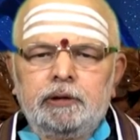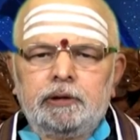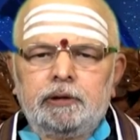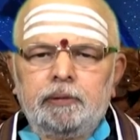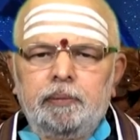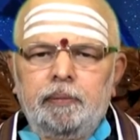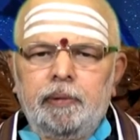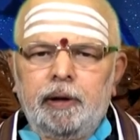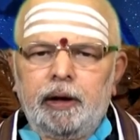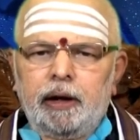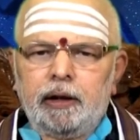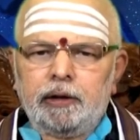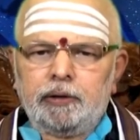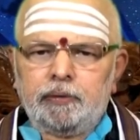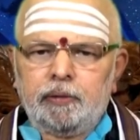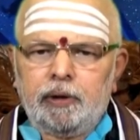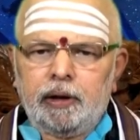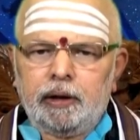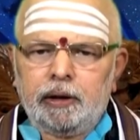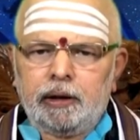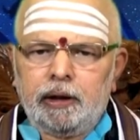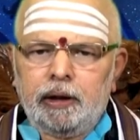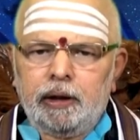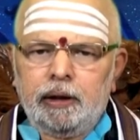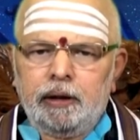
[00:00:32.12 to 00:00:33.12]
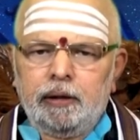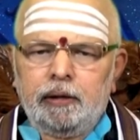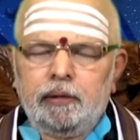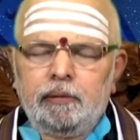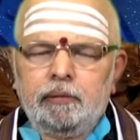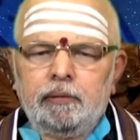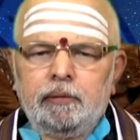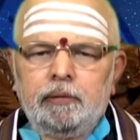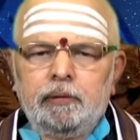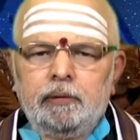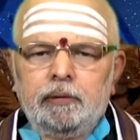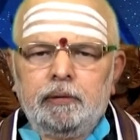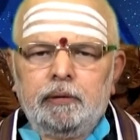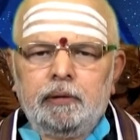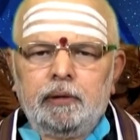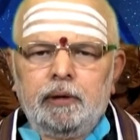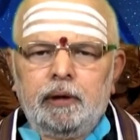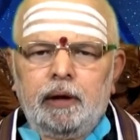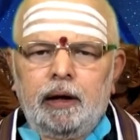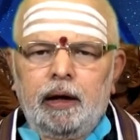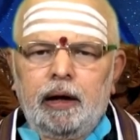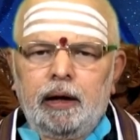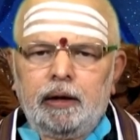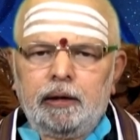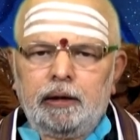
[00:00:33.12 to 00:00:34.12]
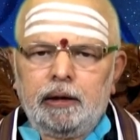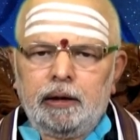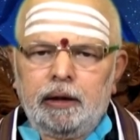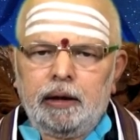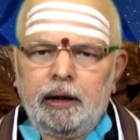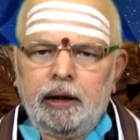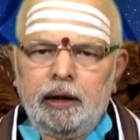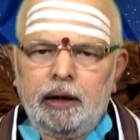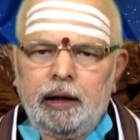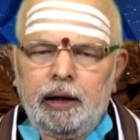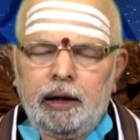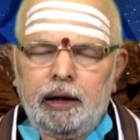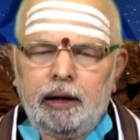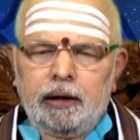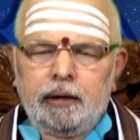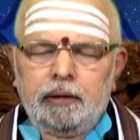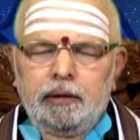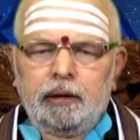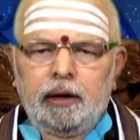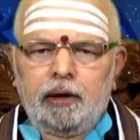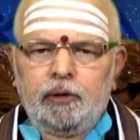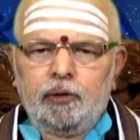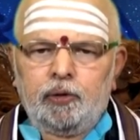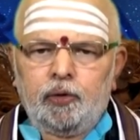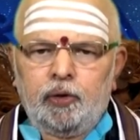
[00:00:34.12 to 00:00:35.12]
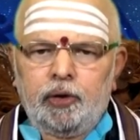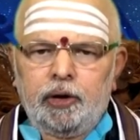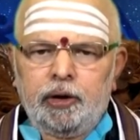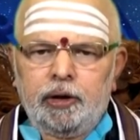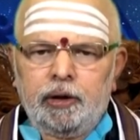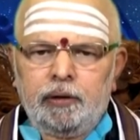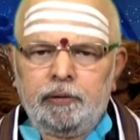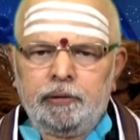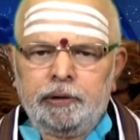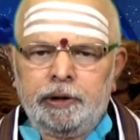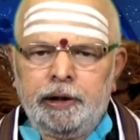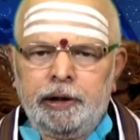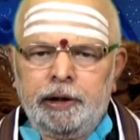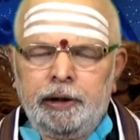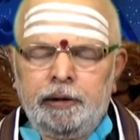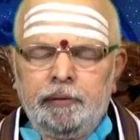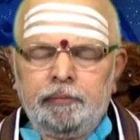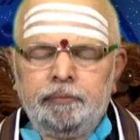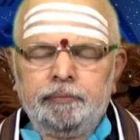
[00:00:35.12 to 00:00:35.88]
సింహరాశి వారికి ఆర్థికంగా అనుకూలంగా ఉంది